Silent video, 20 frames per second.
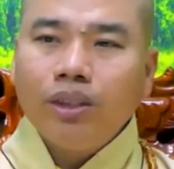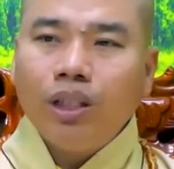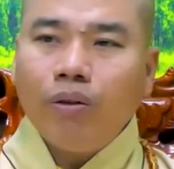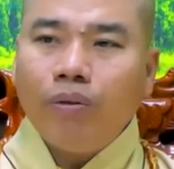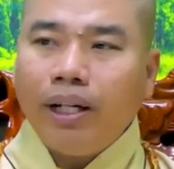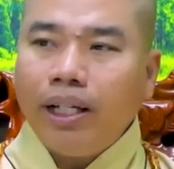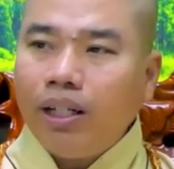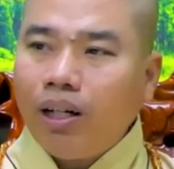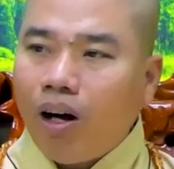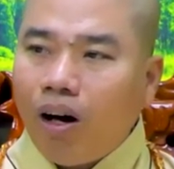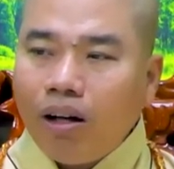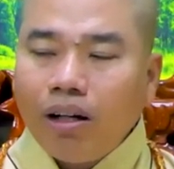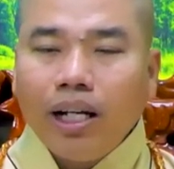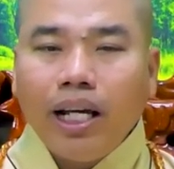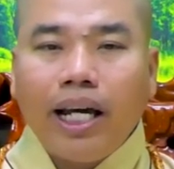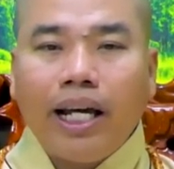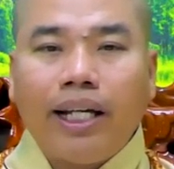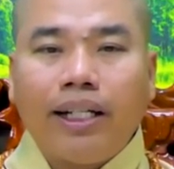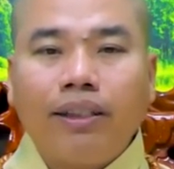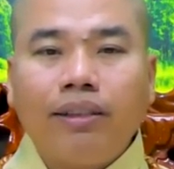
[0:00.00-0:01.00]
nó phải rõ
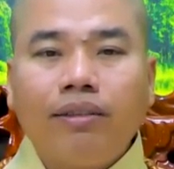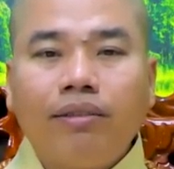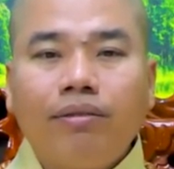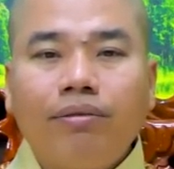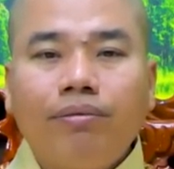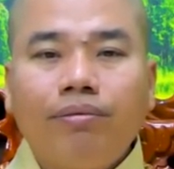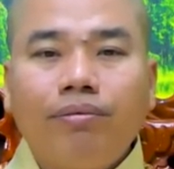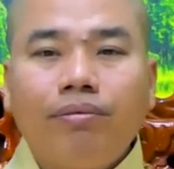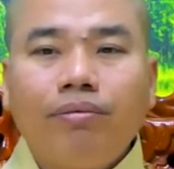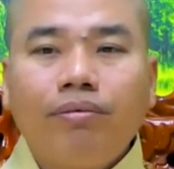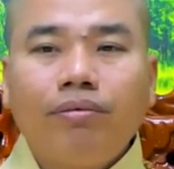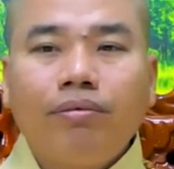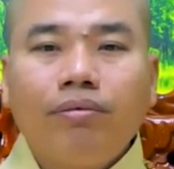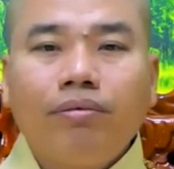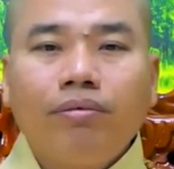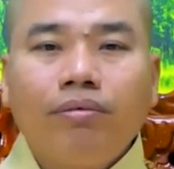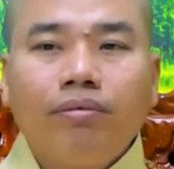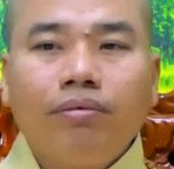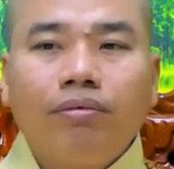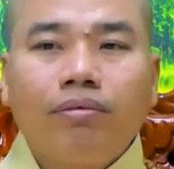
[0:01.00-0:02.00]
ràng
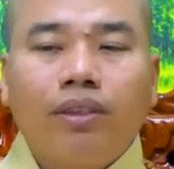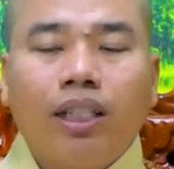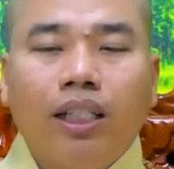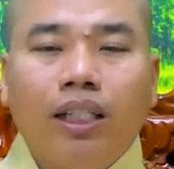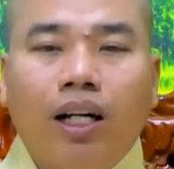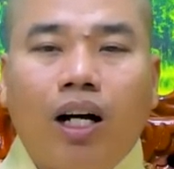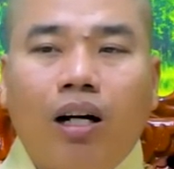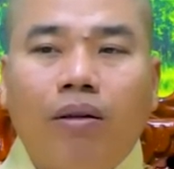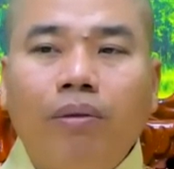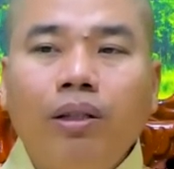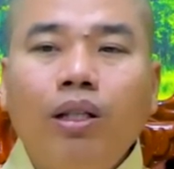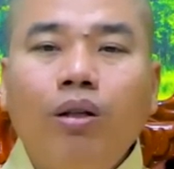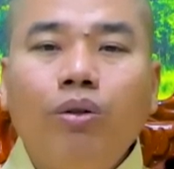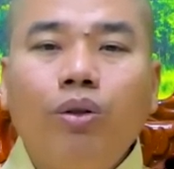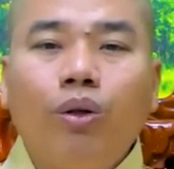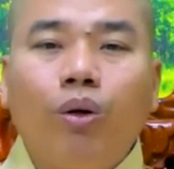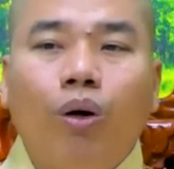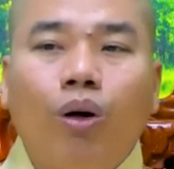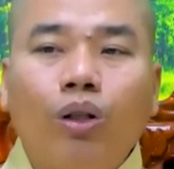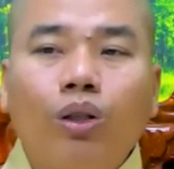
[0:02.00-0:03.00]
thì họ mới vô
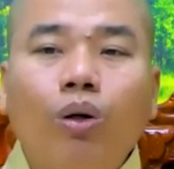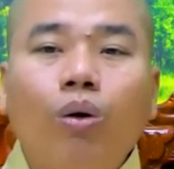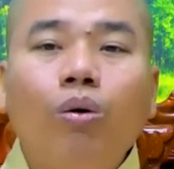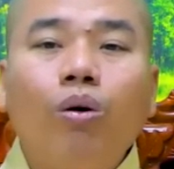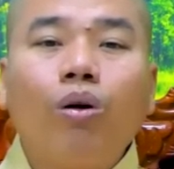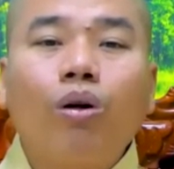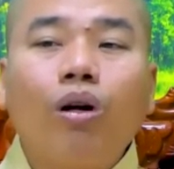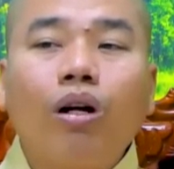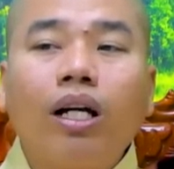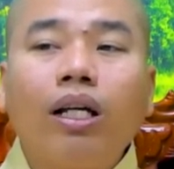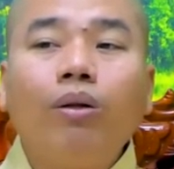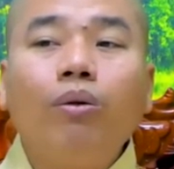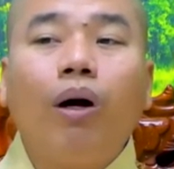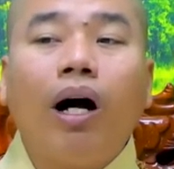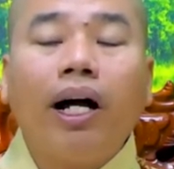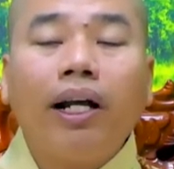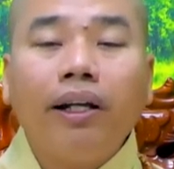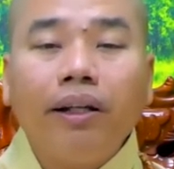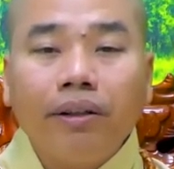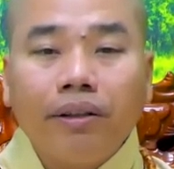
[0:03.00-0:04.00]
chùa họ tu họ có kết
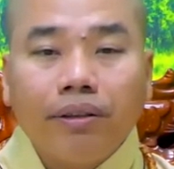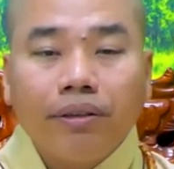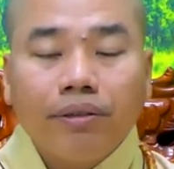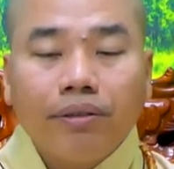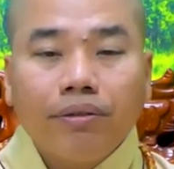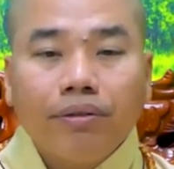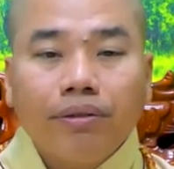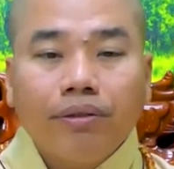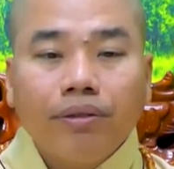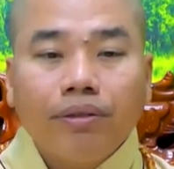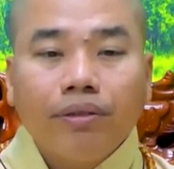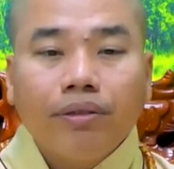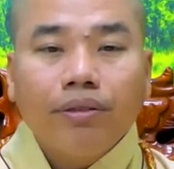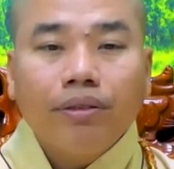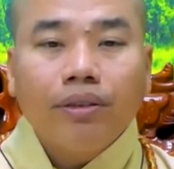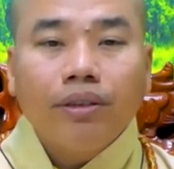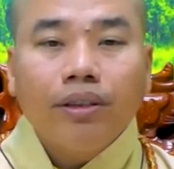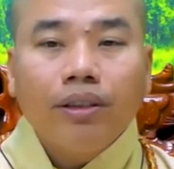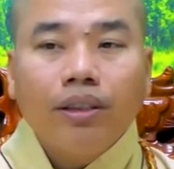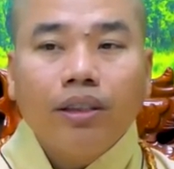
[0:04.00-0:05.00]
quả được
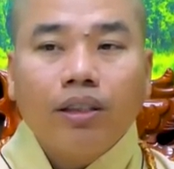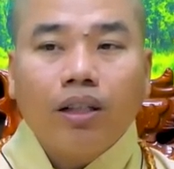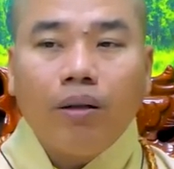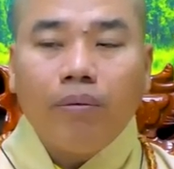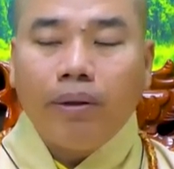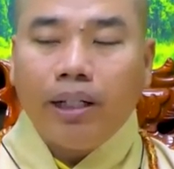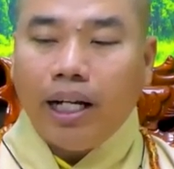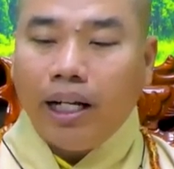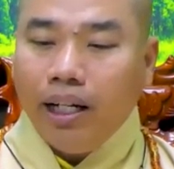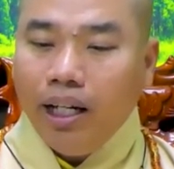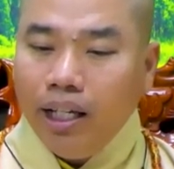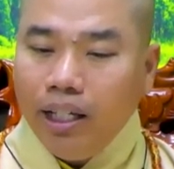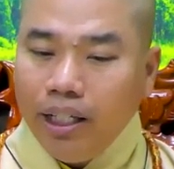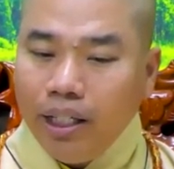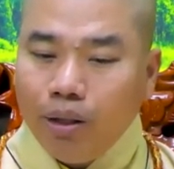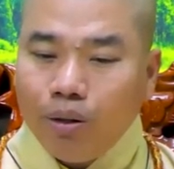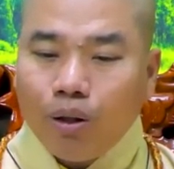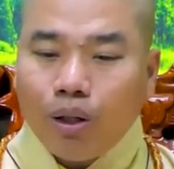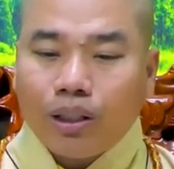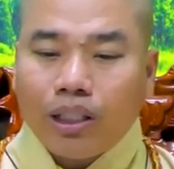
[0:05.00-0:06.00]
còn mình đã
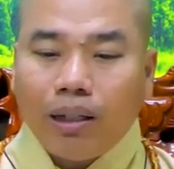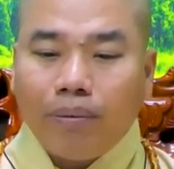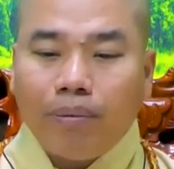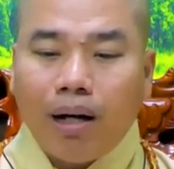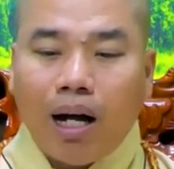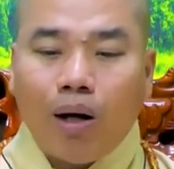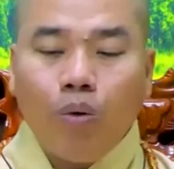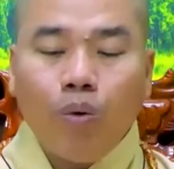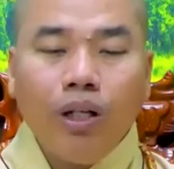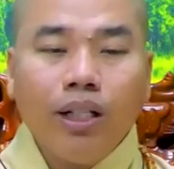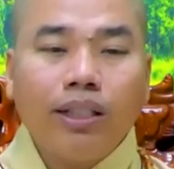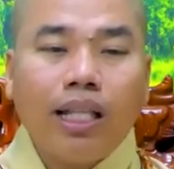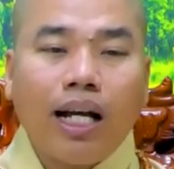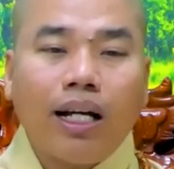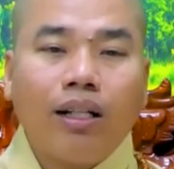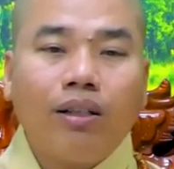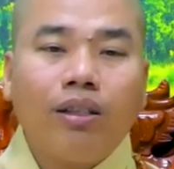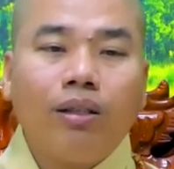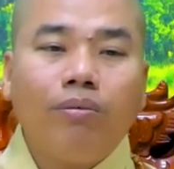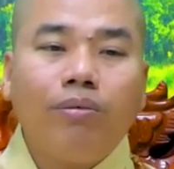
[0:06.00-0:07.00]
đi vô ngôi tam bảo quy
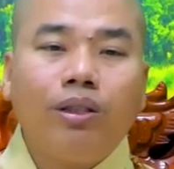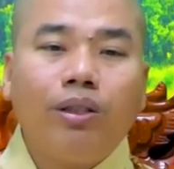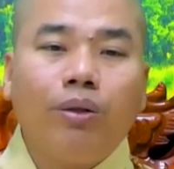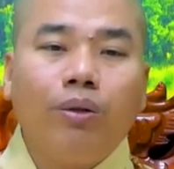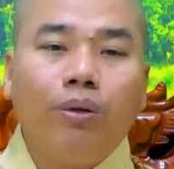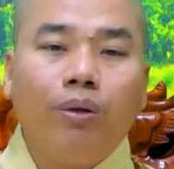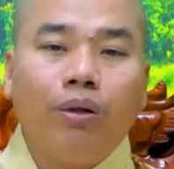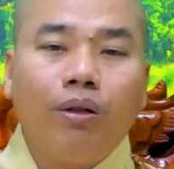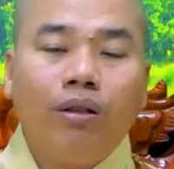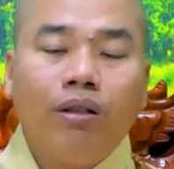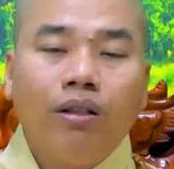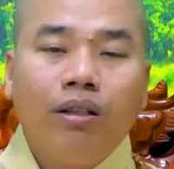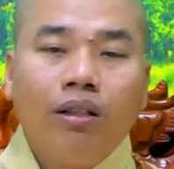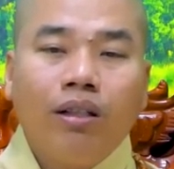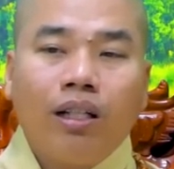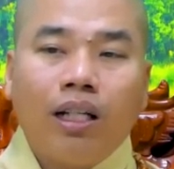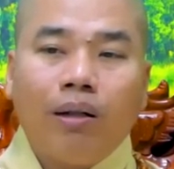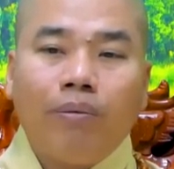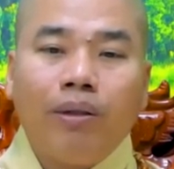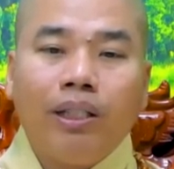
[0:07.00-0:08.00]
tắc ở trong chùa
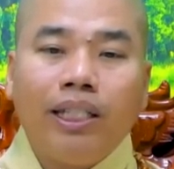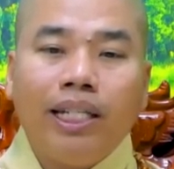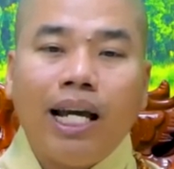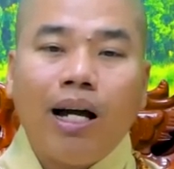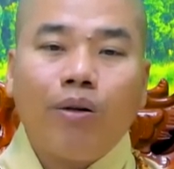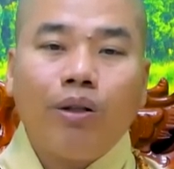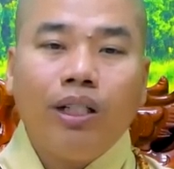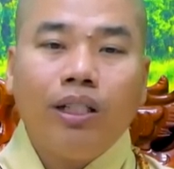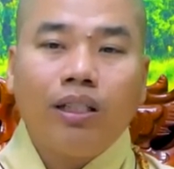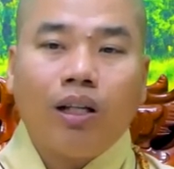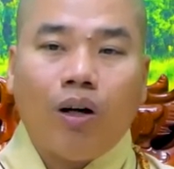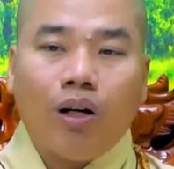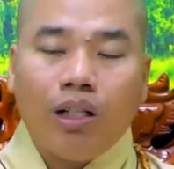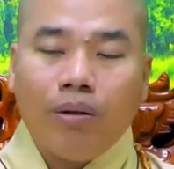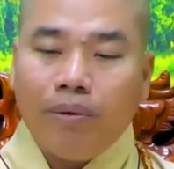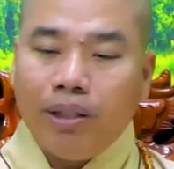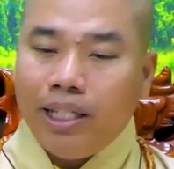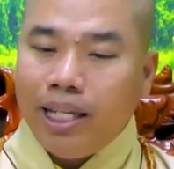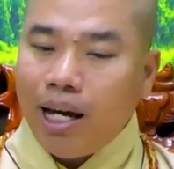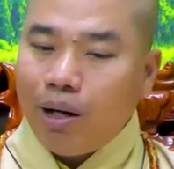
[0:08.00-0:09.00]
là mình giao điện thoại
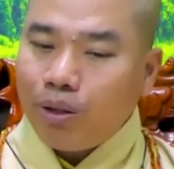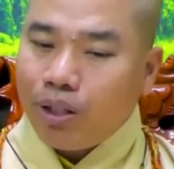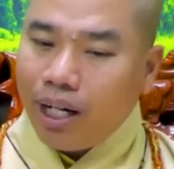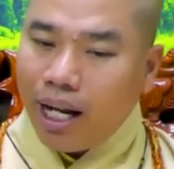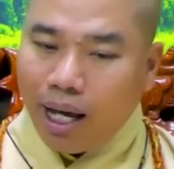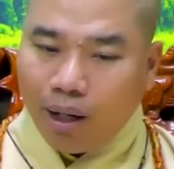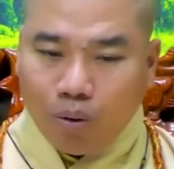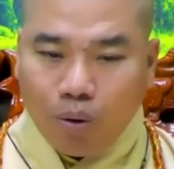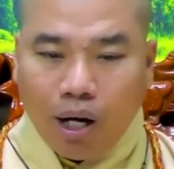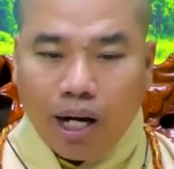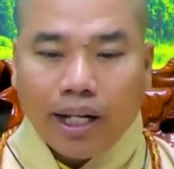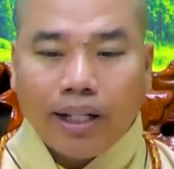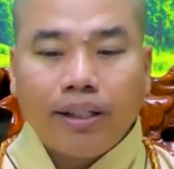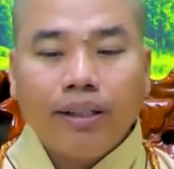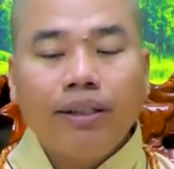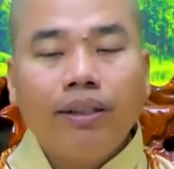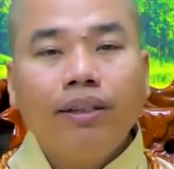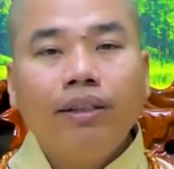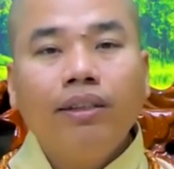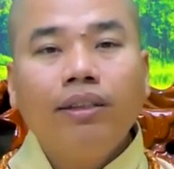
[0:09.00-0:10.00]
là mình giao cho đàng hoàng
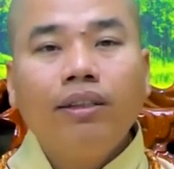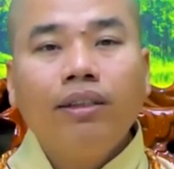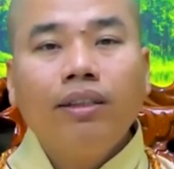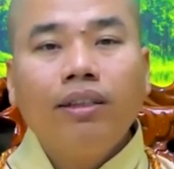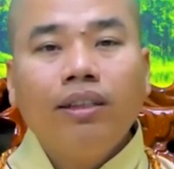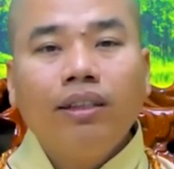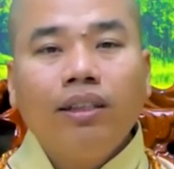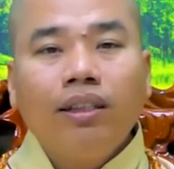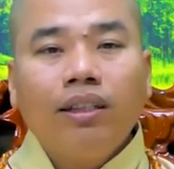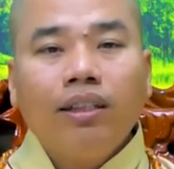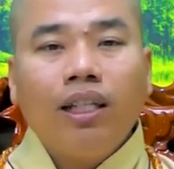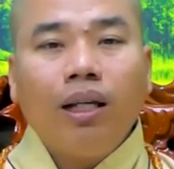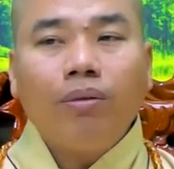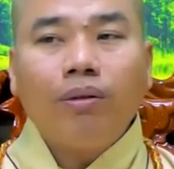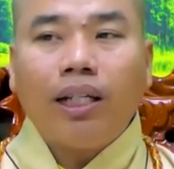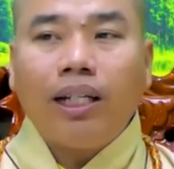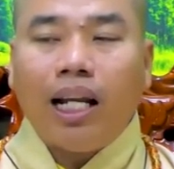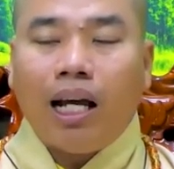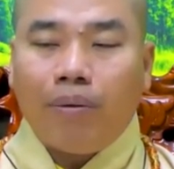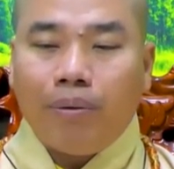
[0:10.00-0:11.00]
chứ
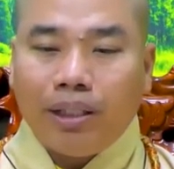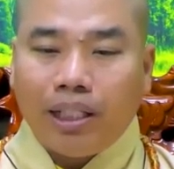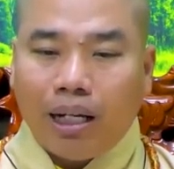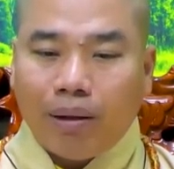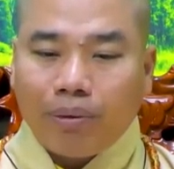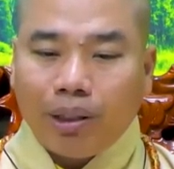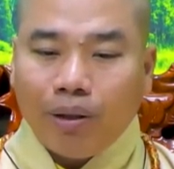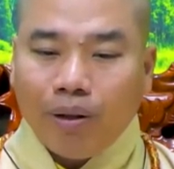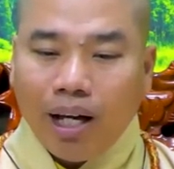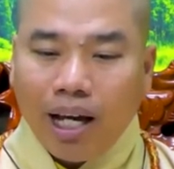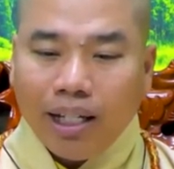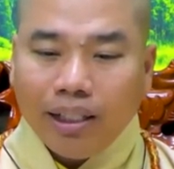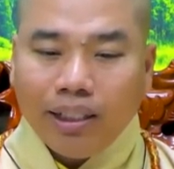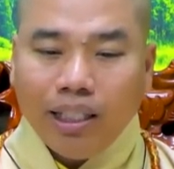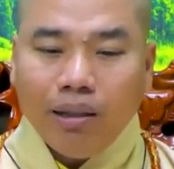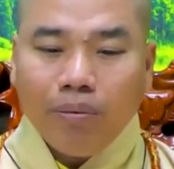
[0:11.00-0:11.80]
không thể nào mình cầm theo hai